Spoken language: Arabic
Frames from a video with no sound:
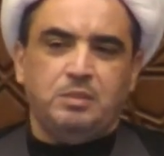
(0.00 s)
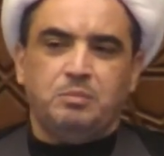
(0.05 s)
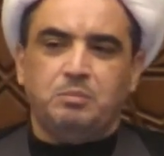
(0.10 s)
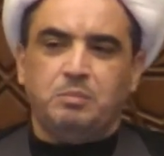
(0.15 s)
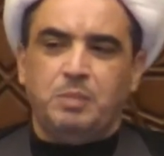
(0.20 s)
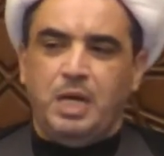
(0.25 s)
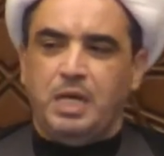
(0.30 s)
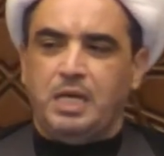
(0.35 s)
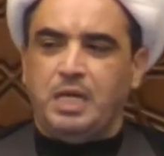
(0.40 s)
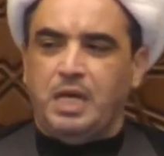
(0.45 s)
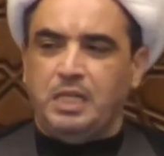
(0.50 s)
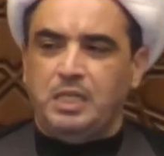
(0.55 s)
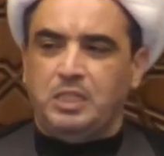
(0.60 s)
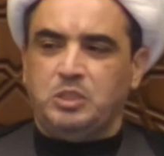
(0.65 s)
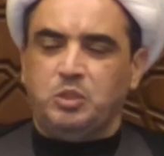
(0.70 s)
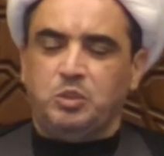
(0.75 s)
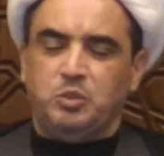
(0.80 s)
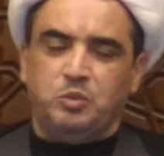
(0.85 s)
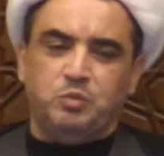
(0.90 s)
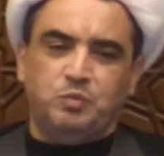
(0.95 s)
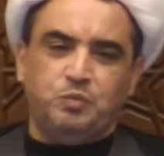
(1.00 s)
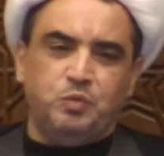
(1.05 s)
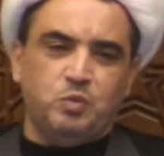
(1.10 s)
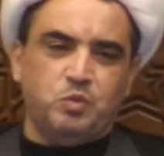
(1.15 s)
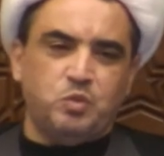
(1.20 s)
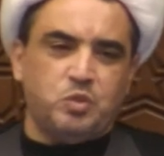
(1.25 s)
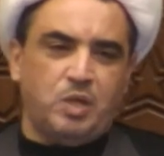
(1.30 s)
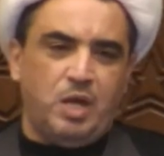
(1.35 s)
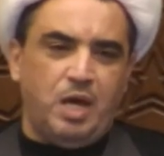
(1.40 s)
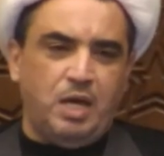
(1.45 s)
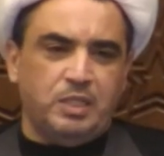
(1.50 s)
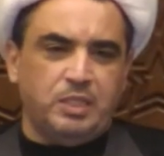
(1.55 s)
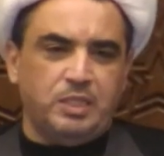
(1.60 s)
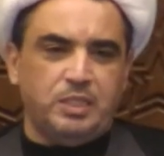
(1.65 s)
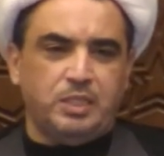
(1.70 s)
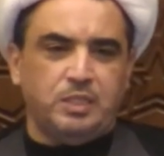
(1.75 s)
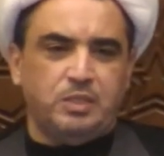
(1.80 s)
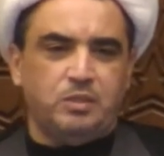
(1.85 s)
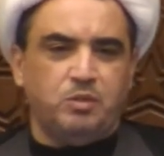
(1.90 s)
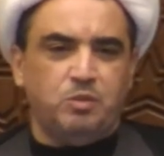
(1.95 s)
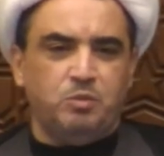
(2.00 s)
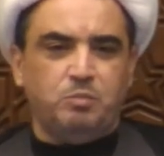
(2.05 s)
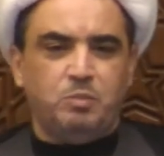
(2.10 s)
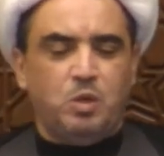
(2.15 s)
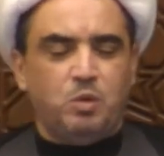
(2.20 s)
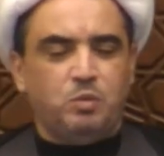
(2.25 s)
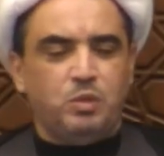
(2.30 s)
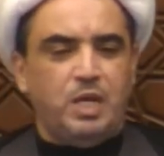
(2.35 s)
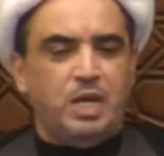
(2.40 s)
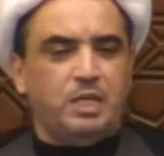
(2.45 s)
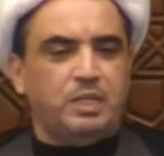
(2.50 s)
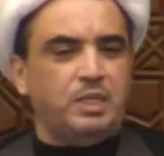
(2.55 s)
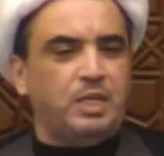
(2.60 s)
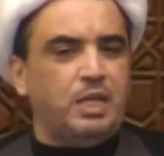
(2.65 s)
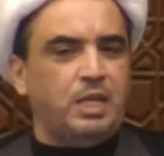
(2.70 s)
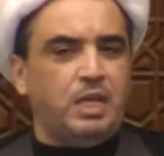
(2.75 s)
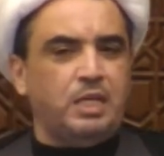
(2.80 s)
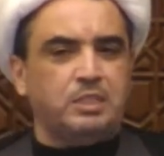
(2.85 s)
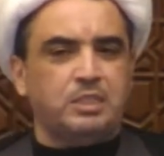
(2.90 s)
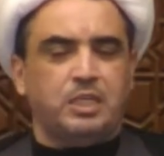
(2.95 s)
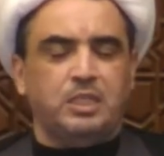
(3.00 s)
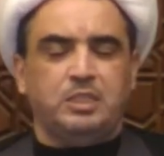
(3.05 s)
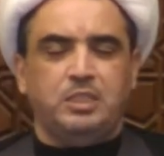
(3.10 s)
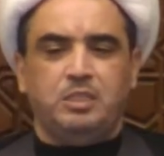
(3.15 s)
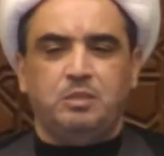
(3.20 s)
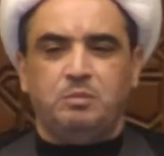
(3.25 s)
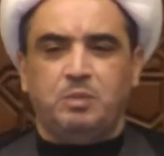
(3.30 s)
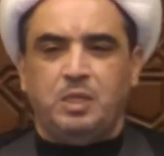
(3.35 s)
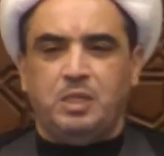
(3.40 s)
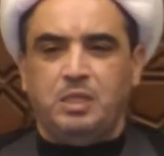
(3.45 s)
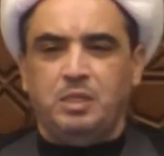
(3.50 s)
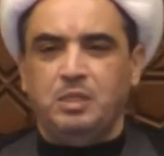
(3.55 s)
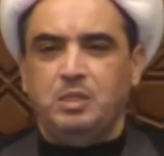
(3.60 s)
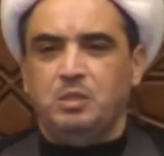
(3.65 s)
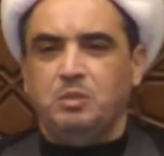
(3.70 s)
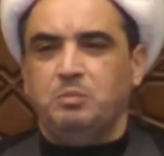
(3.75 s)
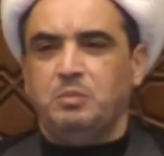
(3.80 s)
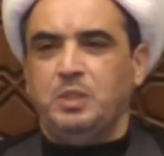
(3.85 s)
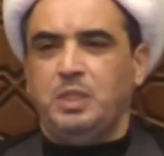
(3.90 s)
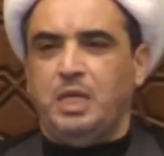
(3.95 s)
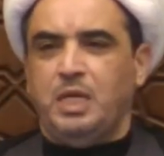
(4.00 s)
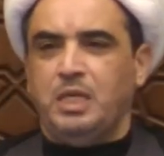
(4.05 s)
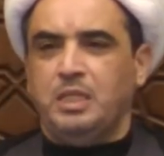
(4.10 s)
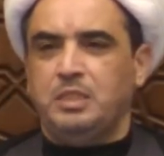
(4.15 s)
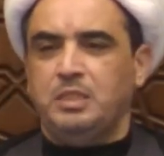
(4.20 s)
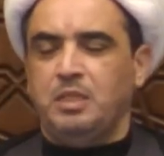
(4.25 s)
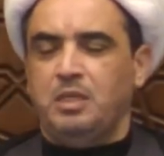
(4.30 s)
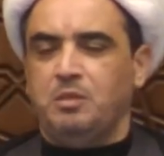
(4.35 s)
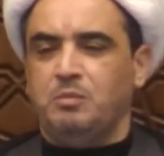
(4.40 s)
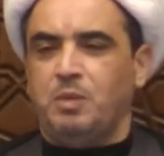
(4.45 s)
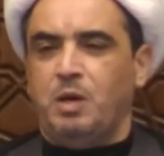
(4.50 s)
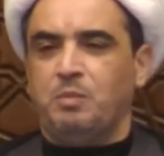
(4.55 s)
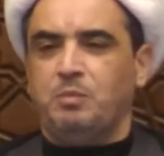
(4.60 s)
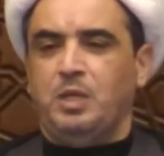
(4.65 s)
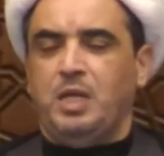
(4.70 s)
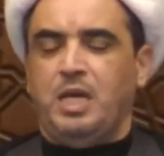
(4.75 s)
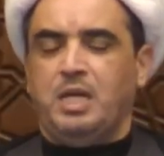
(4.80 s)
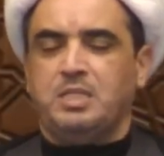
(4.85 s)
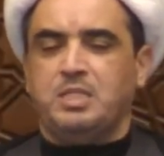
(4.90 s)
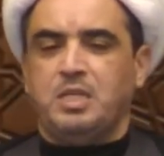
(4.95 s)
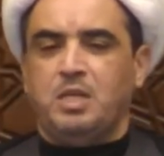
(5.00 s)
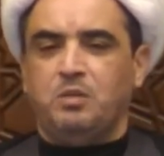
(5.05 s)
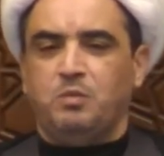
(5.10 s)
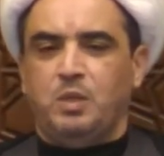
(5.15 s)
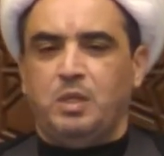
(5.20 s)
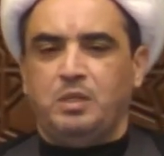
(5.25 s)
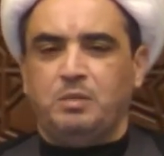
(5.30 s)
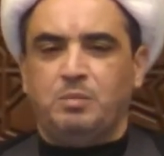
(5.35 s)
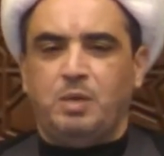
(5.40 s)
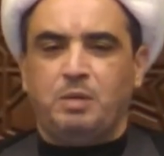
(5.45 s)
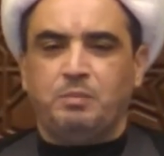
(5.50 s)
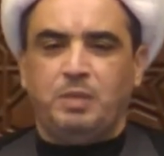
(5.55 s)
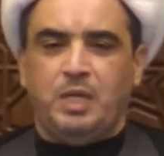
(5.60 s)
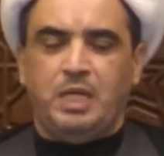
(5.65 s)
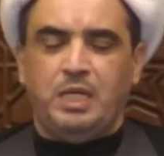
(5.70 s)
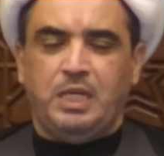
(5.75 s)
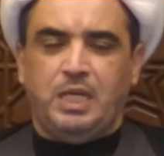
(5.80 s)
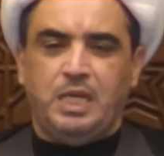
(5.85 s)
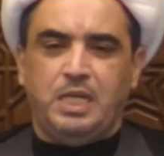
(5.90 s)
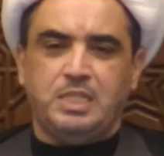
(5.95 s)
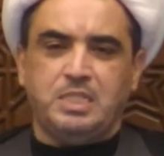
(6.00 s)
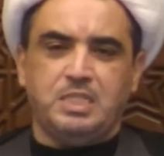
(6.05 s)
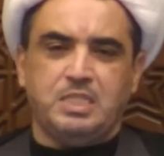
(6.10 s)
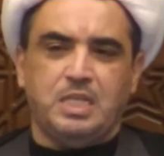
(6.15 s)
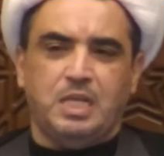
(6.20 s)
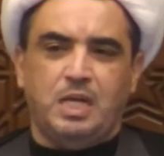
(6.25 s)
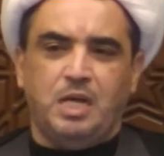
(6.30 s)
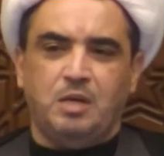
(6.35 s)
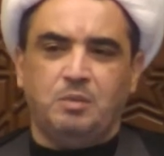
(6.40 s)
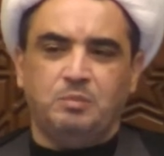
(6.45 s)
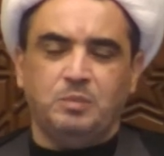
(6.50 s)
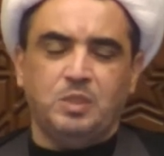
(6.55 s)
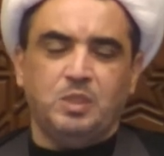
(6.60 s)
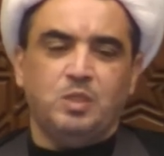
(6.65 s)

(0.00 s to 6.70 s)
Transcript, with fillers: ما كانت النفوس راضيه ثم هناك ثارات قديمه من عهد الامام الحسن والامام علي عليه السلام